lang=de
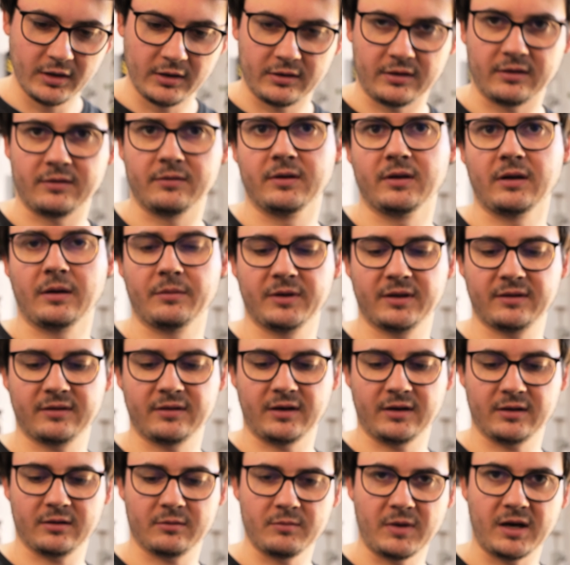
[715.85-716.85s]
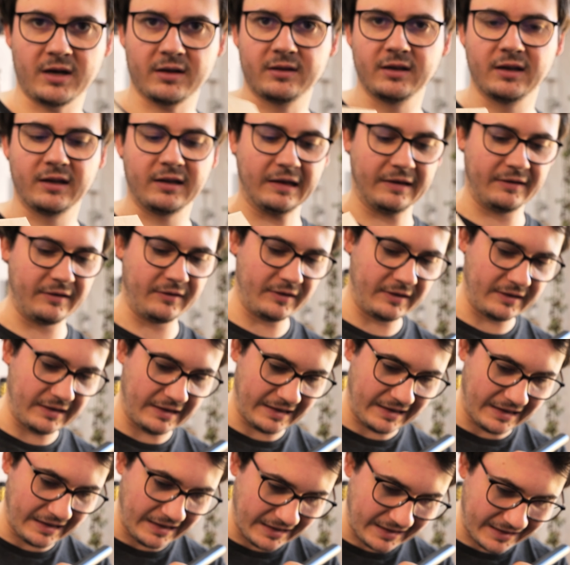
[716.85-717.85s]
Deswegen habe ich gesagt, macht ihr
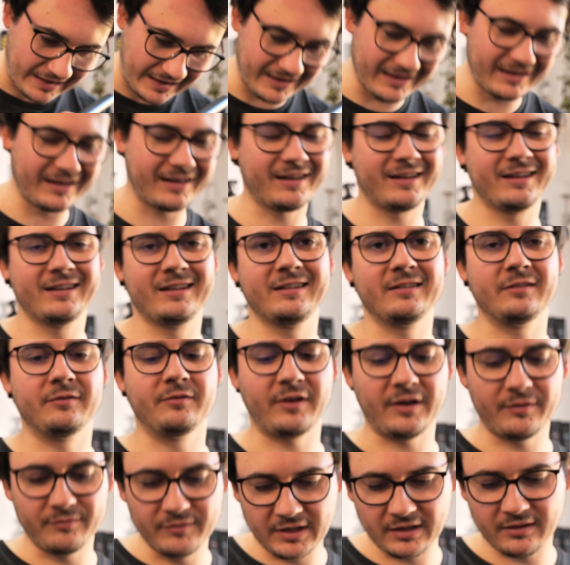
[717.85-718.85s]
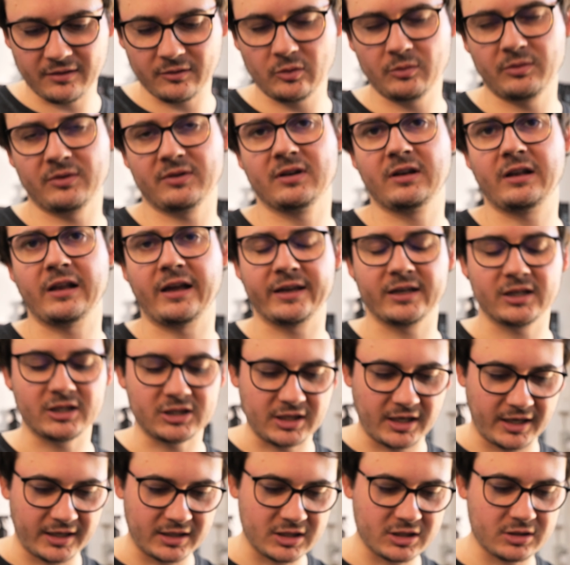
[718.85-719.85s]
generell, wenn wir jetzt drüber sind, gleich einen
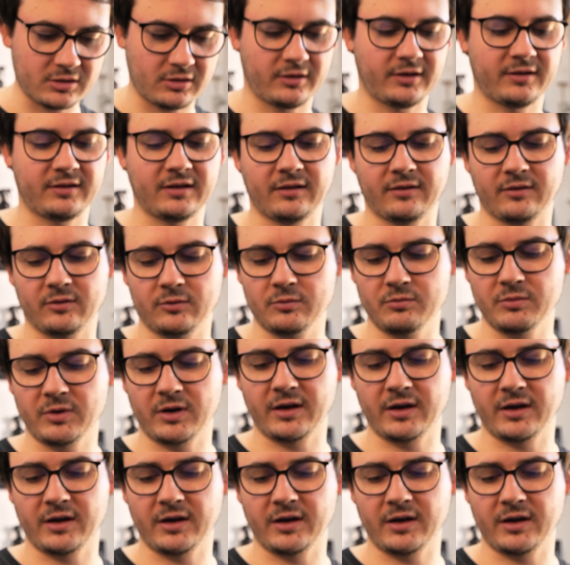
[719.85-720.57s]
gescheiten Steuersatz oben